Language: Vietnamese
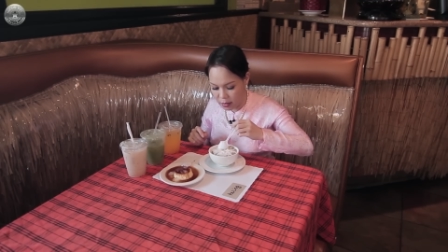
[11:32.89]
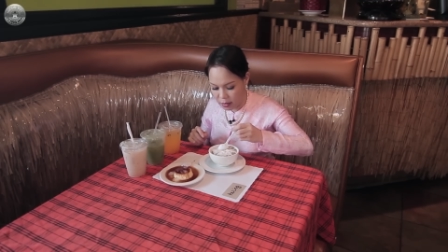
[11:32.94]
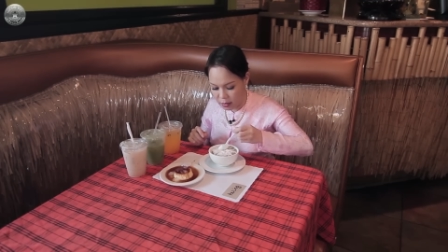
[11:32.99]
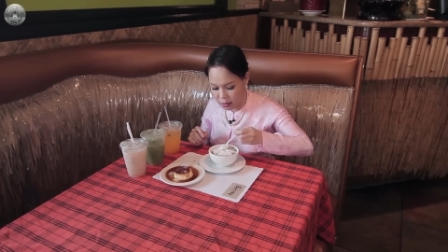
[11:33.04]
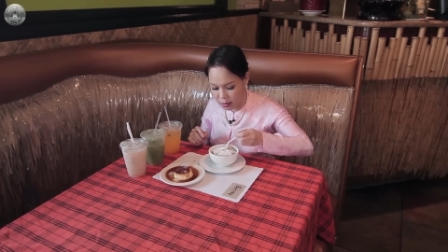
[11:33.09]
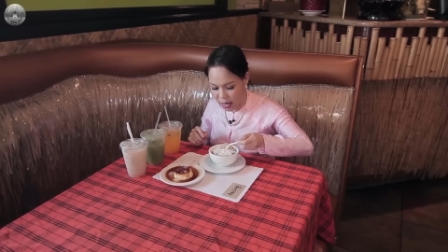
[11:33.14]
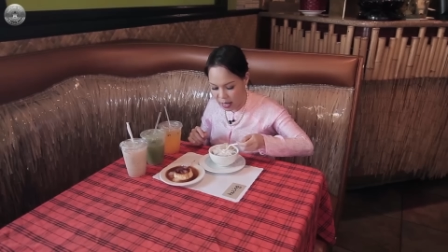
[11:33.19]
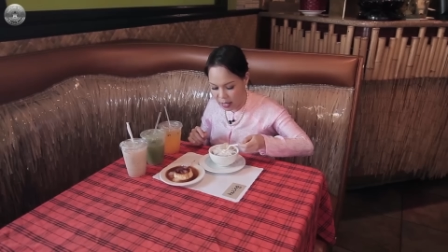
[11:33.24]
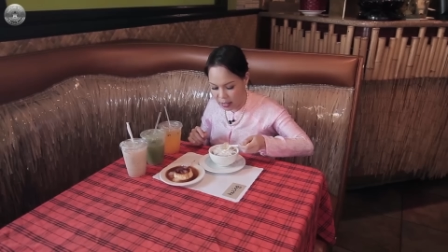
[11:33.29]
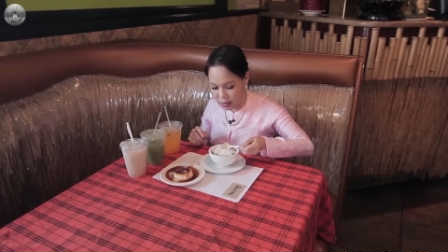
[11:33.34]

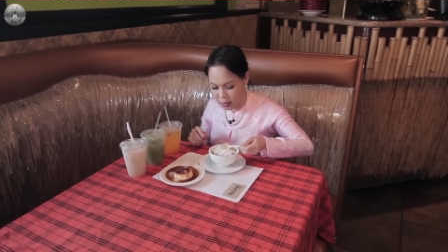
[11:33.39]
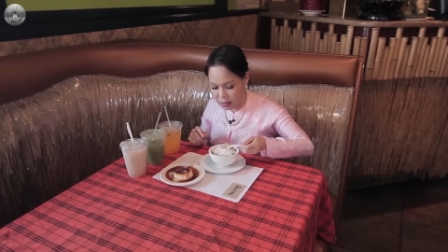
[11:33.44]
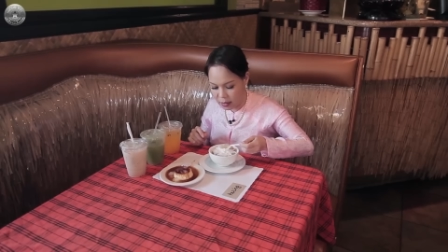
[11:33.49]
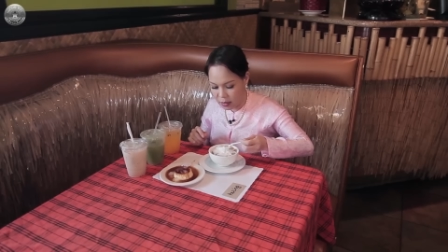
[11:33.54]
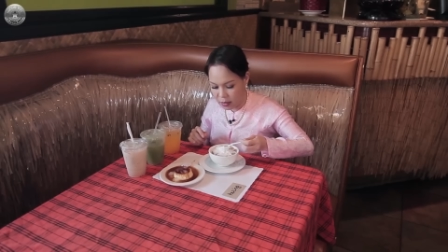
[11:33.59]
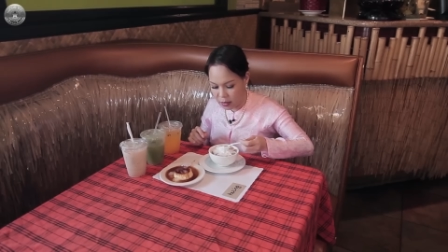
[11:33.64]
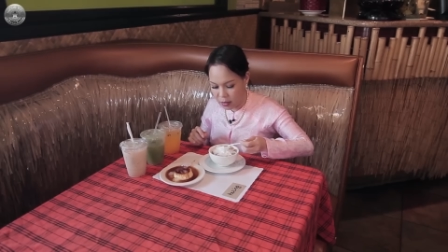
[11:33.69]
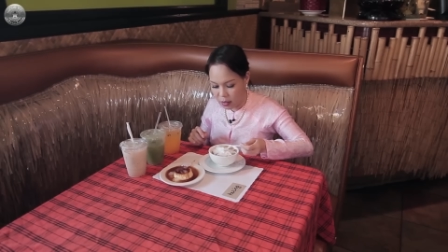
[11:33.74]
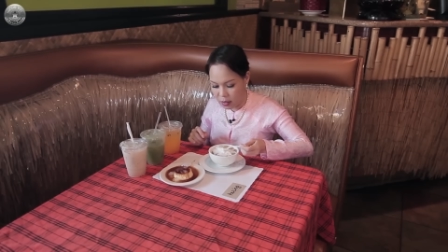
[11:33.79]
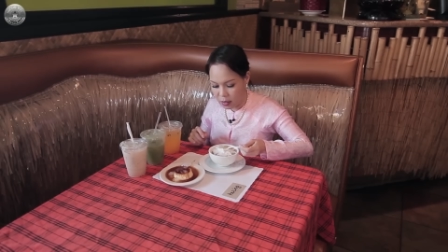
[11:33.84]
Đây,
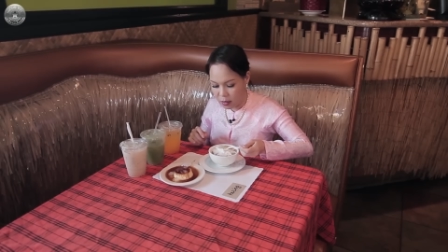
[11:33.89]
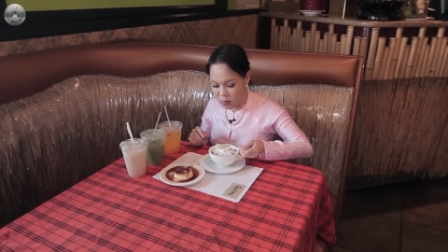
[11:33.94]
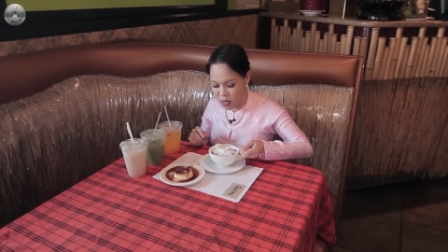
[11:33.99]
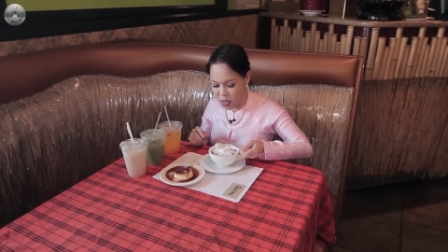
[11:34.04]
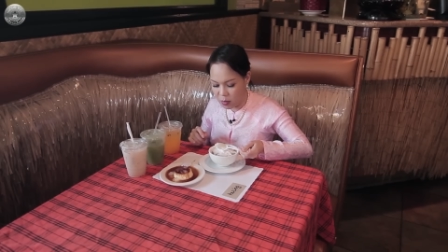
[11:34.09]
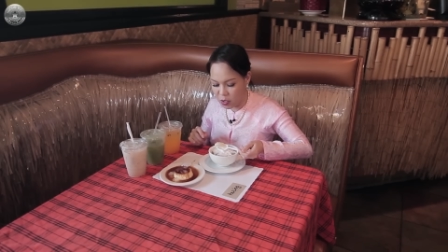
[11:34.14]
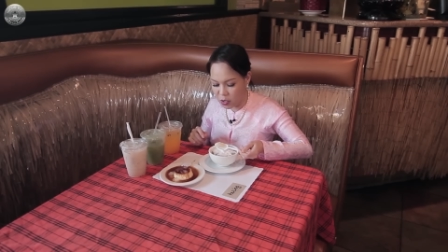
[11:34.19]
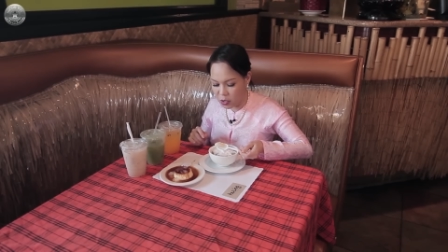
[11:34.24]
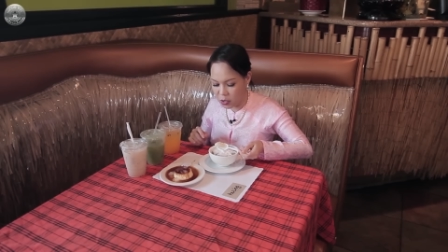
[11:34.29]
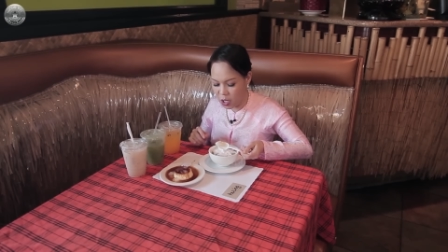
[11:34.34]
miếng
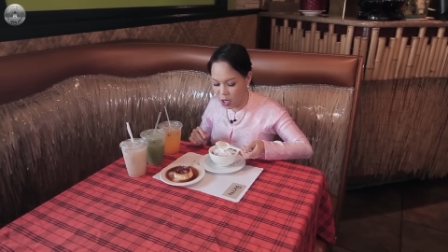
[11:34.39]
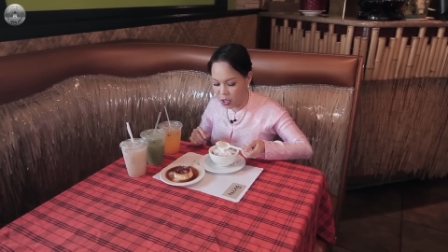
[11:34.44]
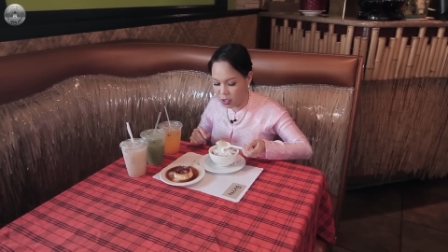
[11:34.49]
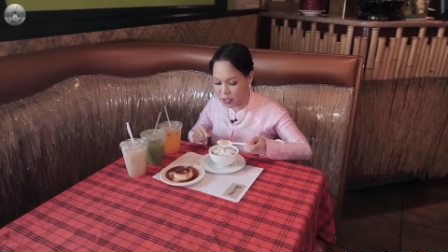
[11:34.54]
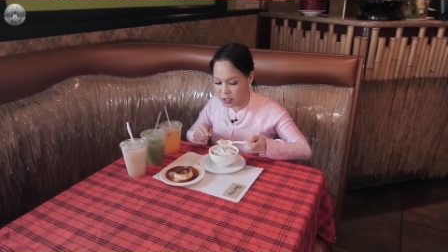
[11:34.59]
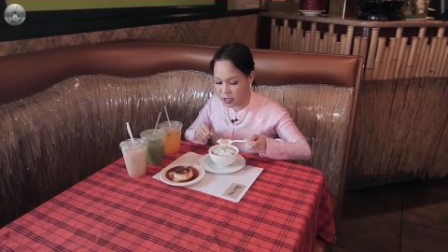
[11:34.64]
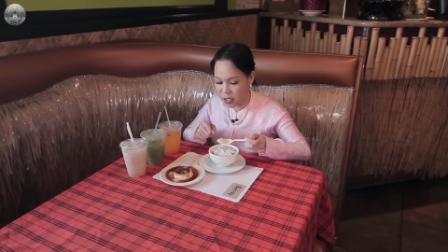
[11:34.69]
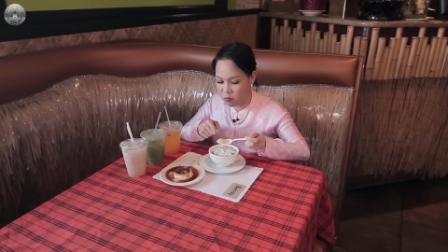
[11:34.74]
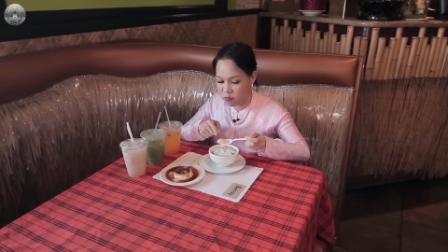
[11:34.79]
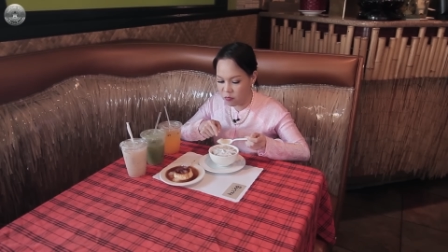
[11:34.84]
bưởi thật là
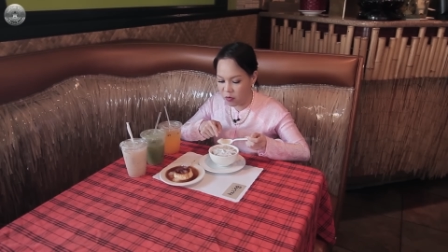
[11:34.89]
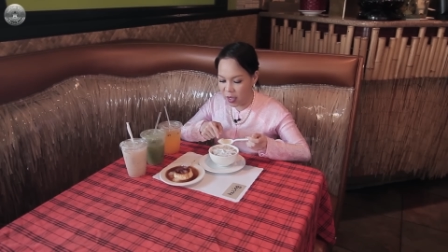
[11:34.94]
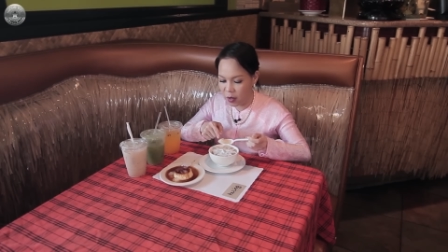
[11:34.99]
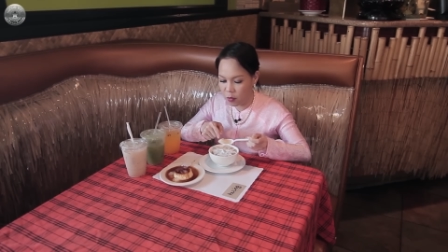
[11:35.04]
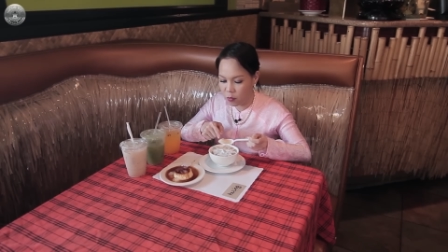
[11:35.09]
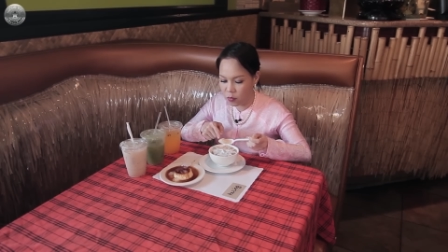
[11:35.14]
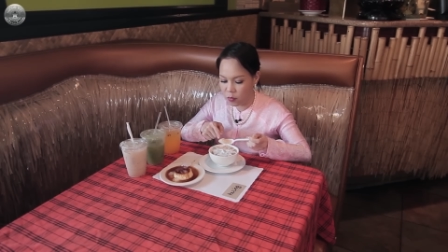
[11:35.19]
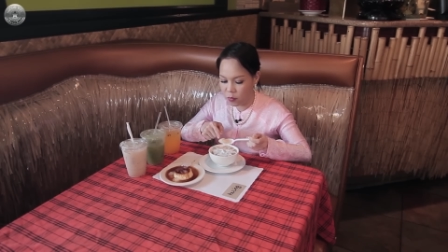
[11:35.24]
trong veo,